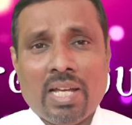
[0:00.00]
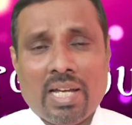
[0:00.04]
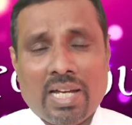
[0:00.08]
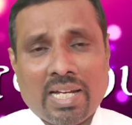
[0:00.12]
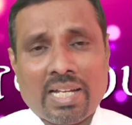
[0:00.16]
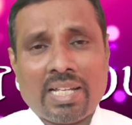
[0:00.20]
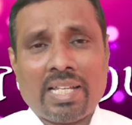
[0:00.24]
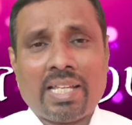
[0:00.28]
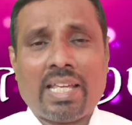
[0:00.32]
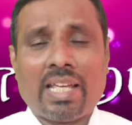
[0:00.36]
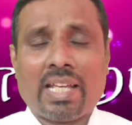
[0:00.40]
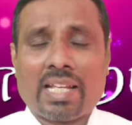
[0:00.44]

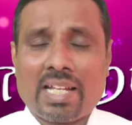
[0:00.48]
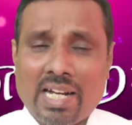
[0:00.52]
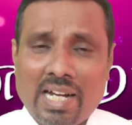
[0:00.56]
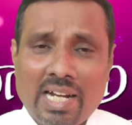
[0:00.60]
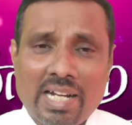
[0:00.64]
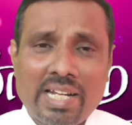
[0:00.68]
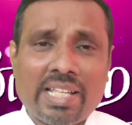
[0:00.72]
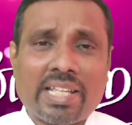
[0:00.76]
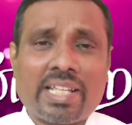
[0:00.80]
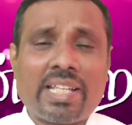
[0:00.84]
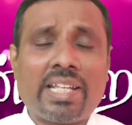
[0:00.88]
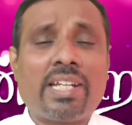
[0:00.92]
அங்கே
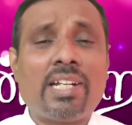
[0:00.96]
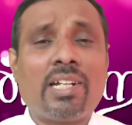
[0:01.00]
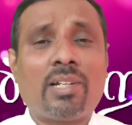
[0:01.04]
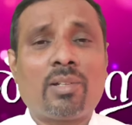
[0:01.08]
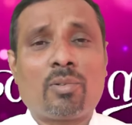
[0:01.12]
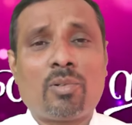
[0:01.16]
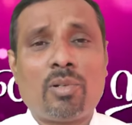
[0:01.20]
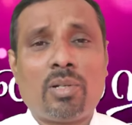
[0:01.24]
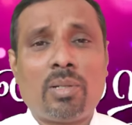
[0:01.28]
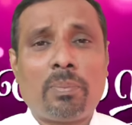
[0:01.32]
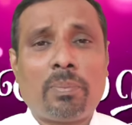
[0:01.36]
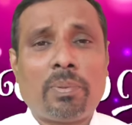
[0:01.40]

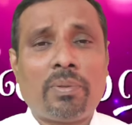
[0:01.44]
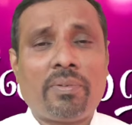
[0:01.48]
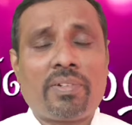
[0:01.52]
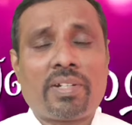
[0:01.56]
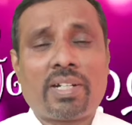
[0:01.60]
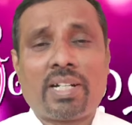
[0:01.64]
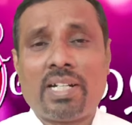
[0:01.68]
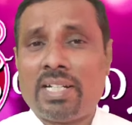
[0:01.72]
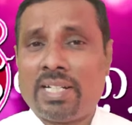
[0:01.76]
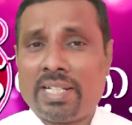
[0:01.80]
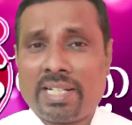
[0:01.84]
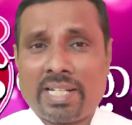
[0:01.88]
காணிக்கைகள்
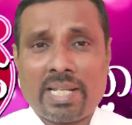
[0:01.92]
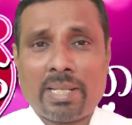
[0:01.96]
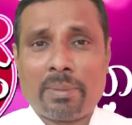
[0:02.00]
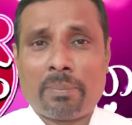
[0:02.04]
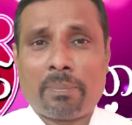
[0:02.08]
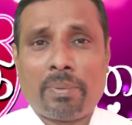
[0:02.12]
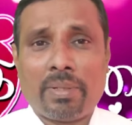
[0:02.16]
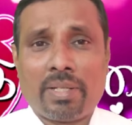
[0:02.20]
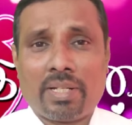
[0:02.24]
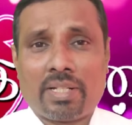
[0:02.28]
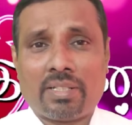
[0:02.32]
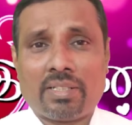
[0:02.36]
கொடுப்பவர்கள் நிறைய
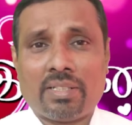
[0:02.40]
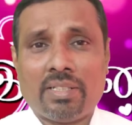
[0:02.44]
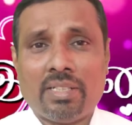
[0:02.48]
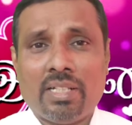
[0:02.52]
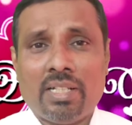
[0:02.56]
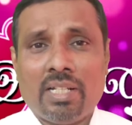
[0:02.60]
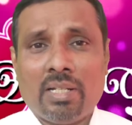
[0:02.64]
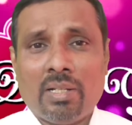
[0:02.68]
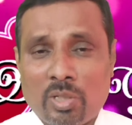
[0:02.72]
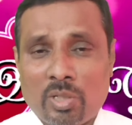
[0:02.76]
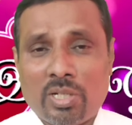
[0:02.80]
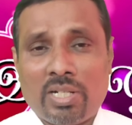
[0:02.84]
பேர்
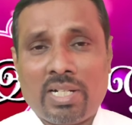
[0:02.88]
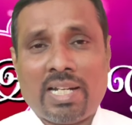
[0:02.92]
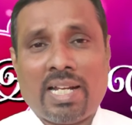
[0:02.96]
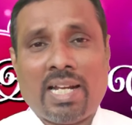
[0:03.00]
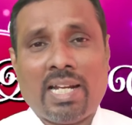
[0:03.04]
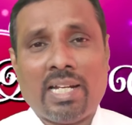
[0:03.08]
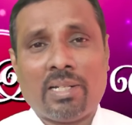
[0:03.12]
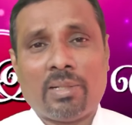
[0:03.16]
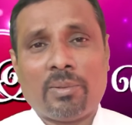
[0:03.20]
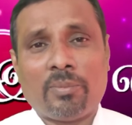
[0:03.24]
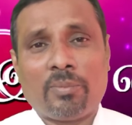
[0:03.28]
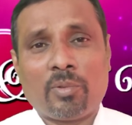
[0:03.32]
ஒரு
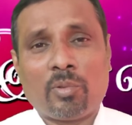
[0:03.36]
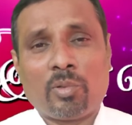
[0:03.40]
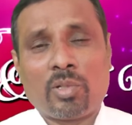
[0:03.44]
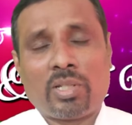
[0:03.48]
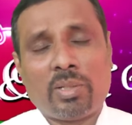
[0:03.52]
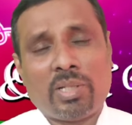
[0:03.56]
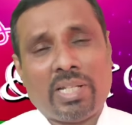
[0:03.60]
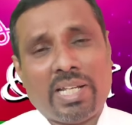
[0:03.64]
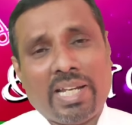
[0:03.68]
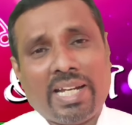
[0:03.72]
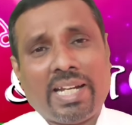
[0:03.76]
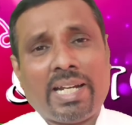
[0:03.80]
நாள் ஒரு
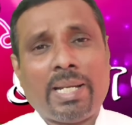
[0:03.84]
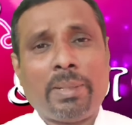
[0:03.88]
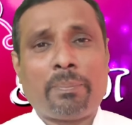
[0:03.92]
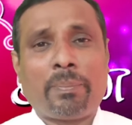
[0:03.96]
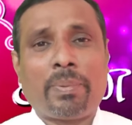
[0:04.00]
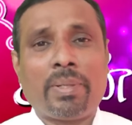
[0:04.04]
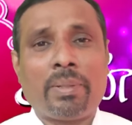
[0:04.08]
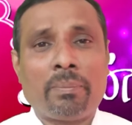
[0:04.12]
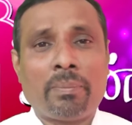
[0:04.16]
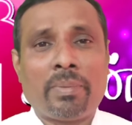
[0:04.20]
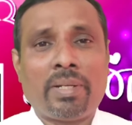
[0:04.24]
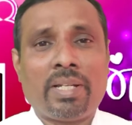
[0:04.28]
ஏழை
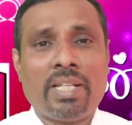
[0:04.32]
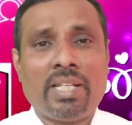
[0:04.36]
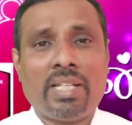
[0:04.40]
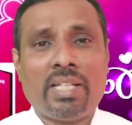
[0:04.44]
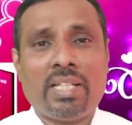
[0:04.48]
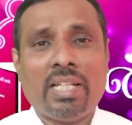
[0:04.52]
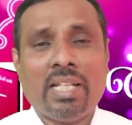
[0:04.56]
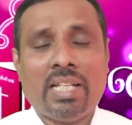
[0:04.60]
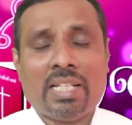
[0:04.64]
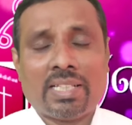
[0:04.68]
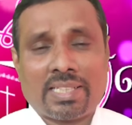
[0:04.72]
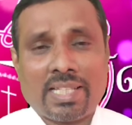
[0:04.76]
பெண்மணி
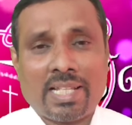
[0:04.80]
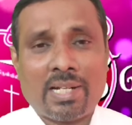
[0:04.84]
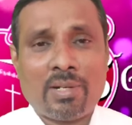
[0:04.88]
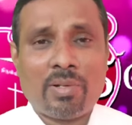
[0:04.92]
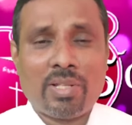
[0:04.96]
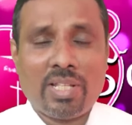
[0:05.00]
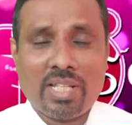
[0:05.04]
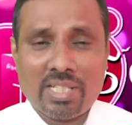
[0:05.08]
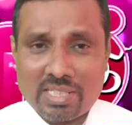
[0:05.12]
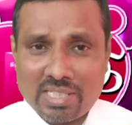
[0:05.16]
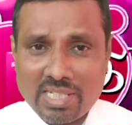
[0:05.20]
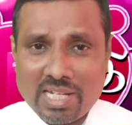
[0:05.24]

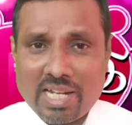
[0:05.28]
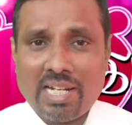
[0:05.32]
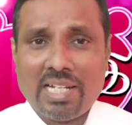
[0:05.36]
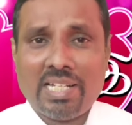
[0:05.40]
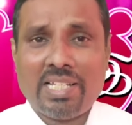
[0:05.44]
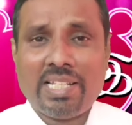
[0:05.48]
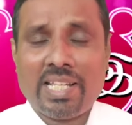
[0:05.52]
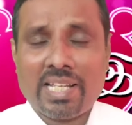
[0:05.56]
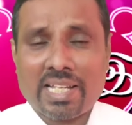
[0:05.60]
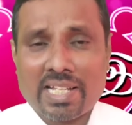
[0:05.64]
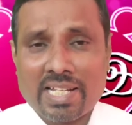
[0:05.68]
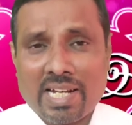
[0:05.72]
தன்னுடைய
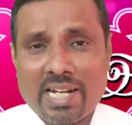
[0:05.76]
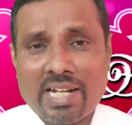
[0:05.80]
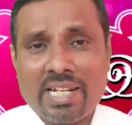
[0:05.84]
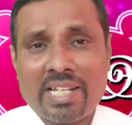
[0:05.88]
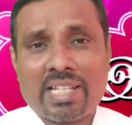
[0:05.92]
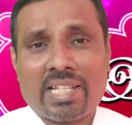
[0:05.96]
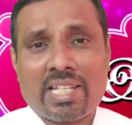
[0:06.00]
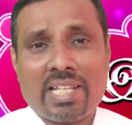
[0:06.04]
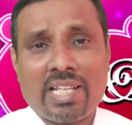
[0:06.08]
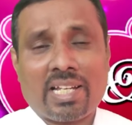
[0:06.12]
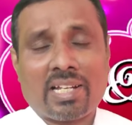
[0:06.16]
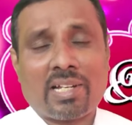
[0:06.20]
தாலியை
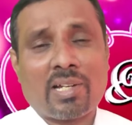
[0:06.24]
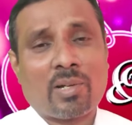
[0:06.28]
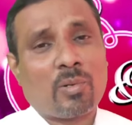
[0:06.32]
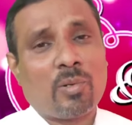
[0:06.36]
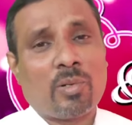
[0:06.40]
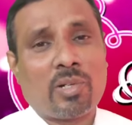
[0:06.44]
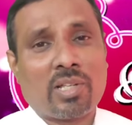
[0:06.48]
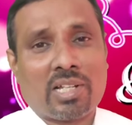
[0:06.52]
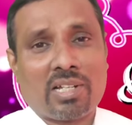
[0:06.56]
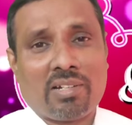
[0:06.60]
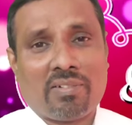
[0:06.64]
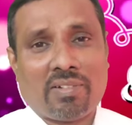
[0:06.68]
காணிக்கையாக
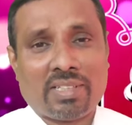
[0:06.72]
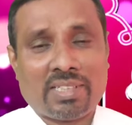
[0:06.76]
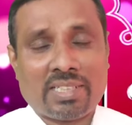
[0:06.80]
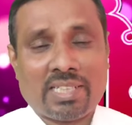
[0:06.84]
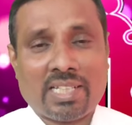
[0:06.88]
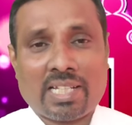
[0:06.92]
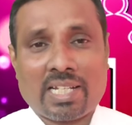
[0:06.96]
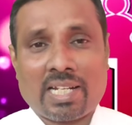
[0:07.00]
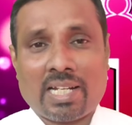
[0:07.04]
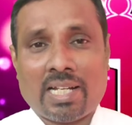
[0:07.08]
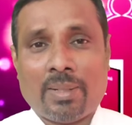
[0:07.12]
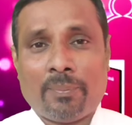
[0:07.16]
கொடுக்க
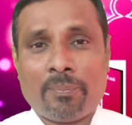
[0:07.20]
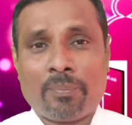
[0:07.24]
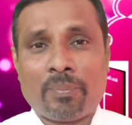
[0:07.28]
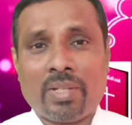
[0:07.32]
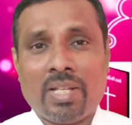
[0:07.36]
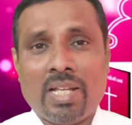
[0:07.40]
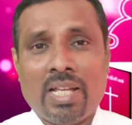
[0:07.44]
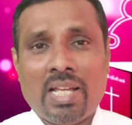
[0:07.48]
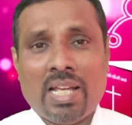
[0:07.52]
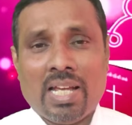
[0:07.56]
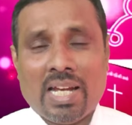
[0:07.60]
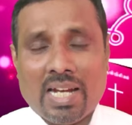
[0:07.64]
வந்தாராம்
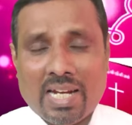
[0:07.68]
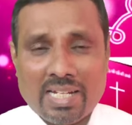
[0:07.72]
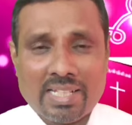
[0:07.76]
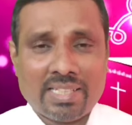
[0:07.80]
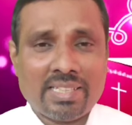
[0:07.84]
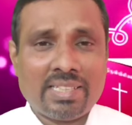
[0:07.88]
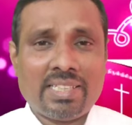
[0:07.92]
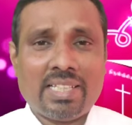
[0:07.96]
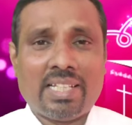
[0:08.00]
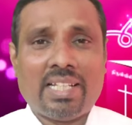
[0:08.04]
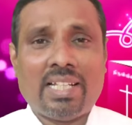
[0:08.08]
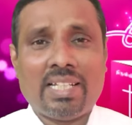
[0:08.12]

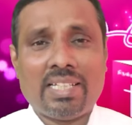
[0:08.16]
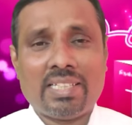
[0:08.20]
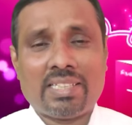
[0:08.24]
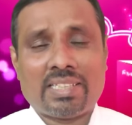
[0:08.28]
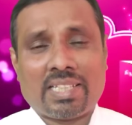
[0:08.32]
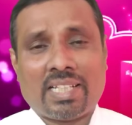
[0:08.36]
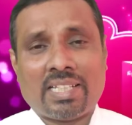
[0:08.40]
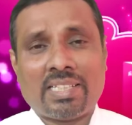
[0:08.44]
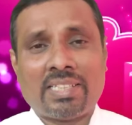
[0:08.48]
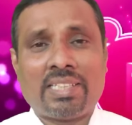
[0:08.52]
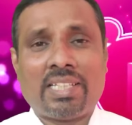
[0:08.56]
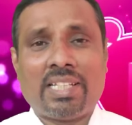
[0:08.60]
அந்த
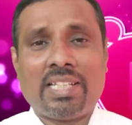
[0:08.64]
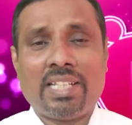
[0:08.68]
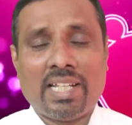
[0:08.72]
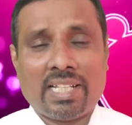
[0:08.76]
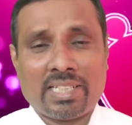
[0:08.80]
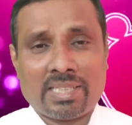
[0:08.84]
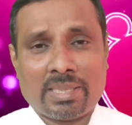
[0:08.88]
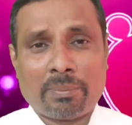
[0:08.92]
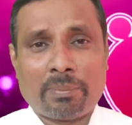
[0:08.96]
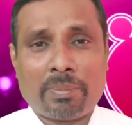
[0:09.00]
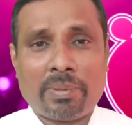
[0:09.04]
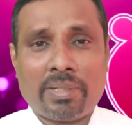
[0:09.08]
தந்தை
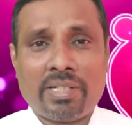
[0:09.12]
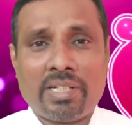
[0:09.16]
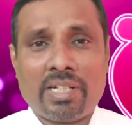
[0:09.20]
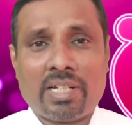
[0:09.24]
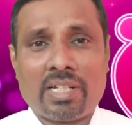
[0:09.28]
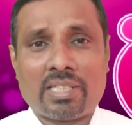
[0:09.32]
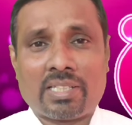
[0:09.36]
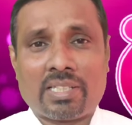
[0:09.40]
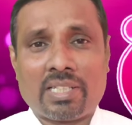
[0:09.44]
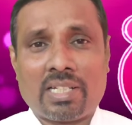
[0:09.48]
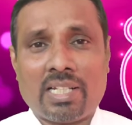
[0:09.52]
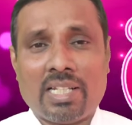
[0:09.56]
அந்த
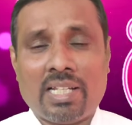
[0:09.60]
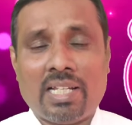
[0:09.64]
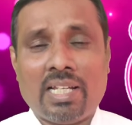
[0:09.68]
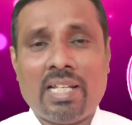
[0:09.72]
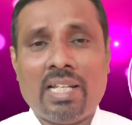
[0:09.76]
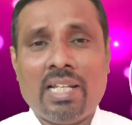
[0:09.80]
பெண்ணிடத்தில்